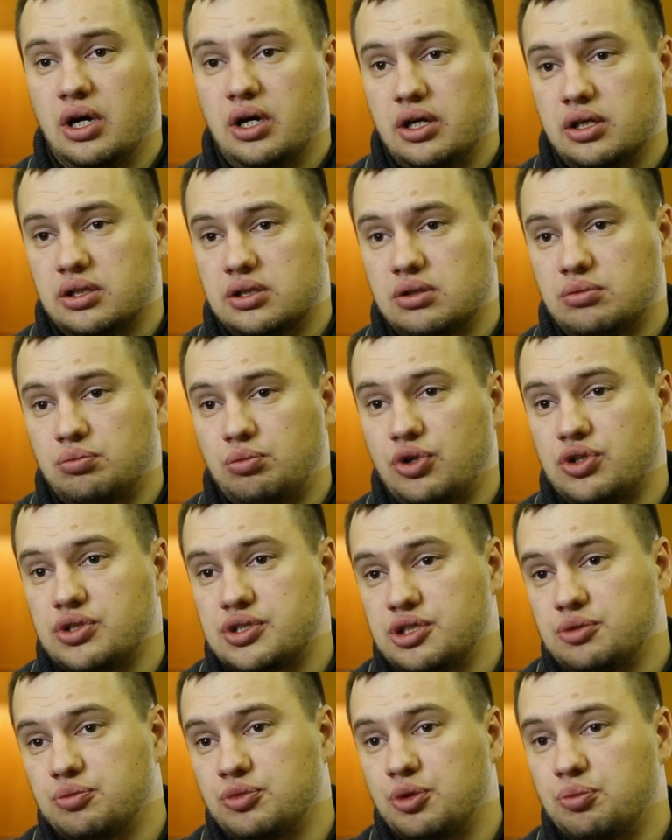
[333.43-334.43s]
это был
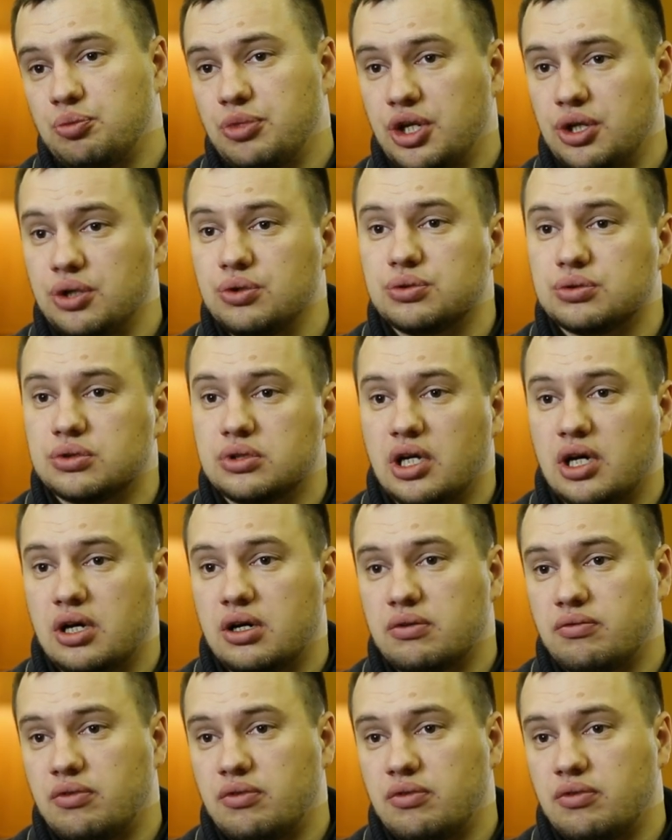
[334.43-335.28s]
зимний период, да,